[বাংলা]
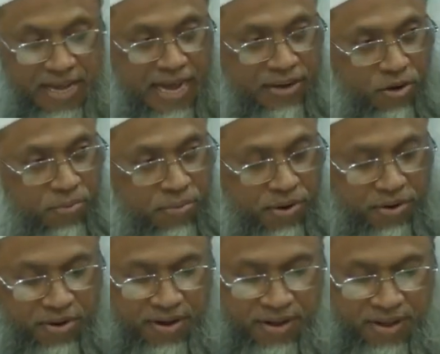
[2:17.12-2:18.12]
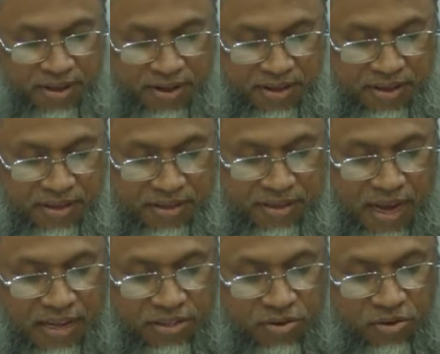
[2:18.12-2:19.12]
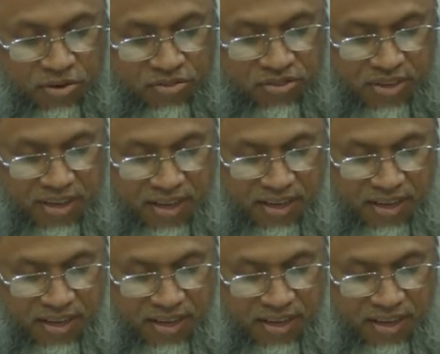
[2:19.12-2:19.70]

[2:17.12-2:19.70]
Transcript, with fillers: এক নম্বর দায়িত্ব হচ্ছে